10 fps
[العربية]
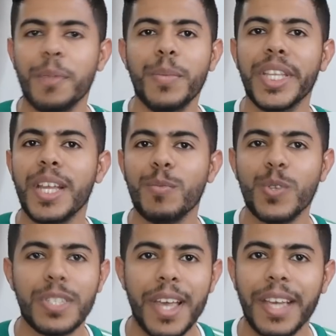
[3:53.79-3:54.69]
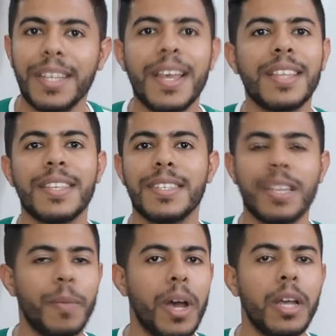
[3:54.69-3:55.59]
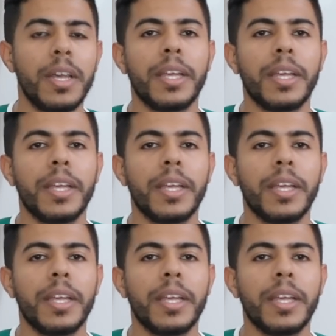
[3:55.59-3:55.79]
من المستحيلات السبعه